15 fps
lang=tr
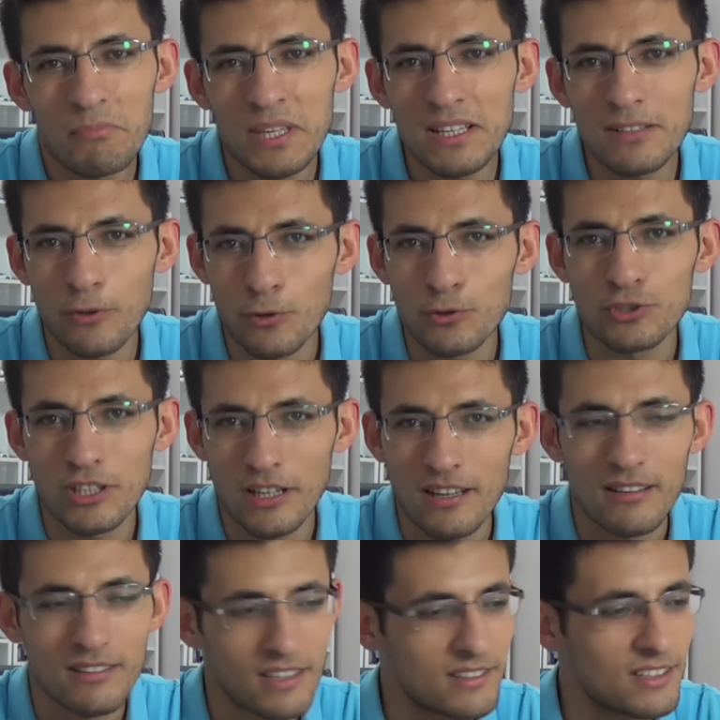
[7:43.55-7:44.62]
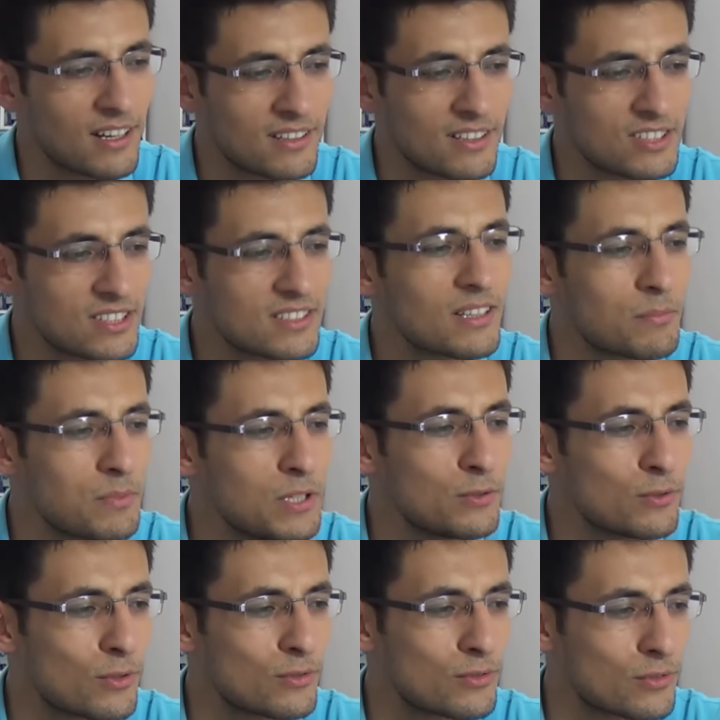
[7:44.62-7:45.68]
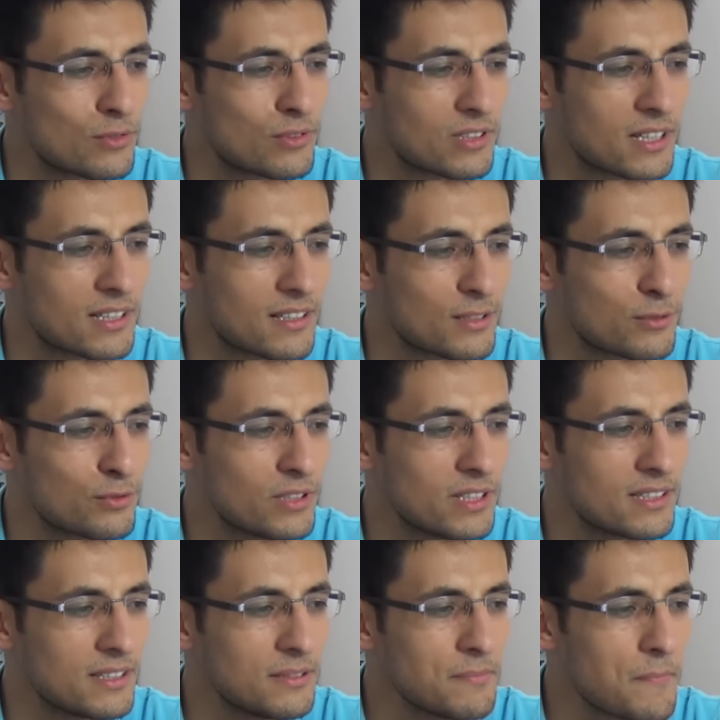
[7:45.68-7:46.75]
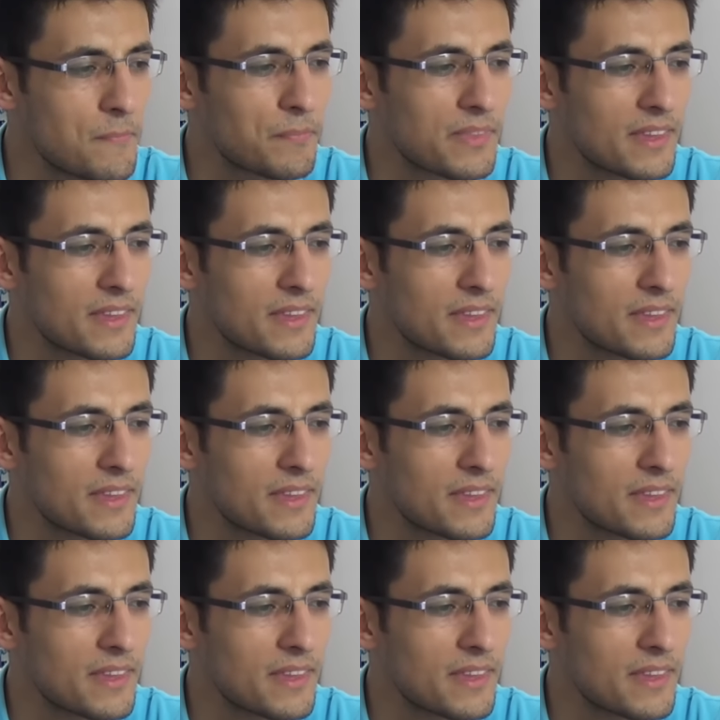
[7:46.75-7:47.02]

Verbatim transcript: Bir yıl önce yaklaşık da bir yıl oldu kanalı kuralı.